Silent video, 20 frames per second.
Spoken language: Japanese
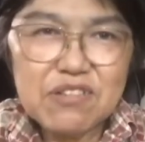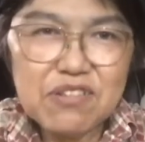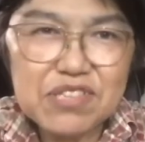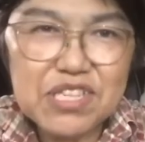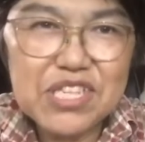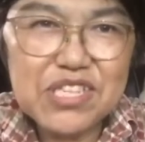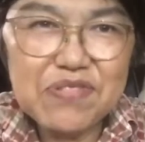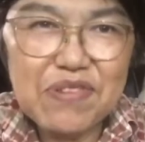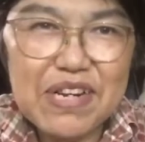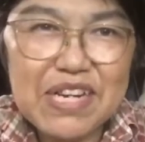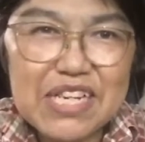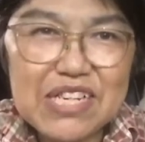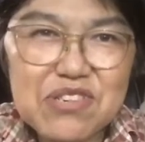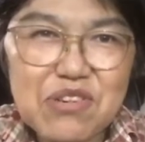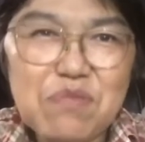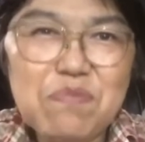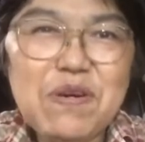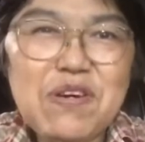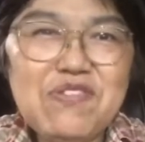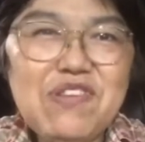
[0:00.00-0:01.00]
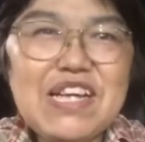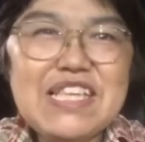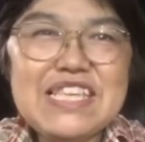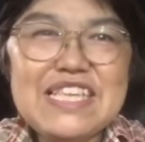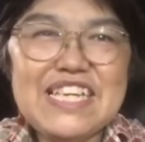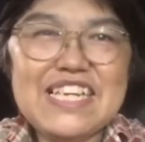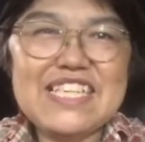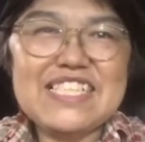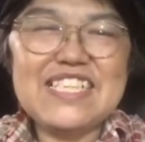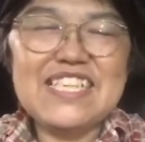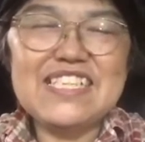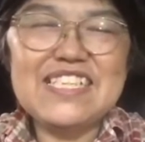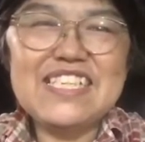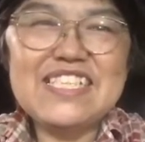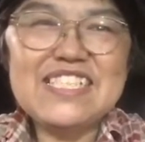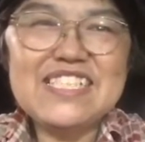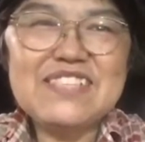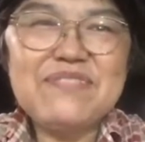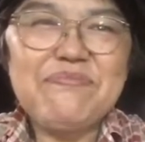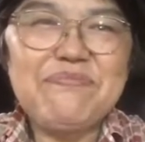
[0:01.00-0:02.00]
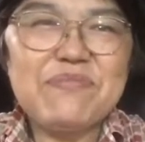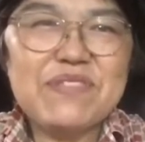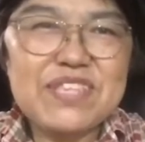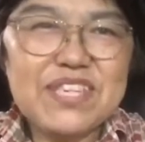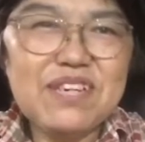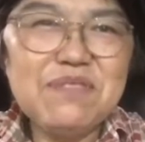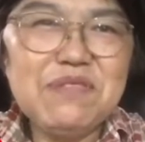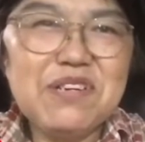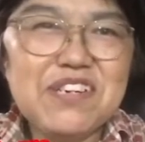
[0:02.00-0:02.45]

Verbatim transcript: にちは、こんばんは、たけちゃんです。今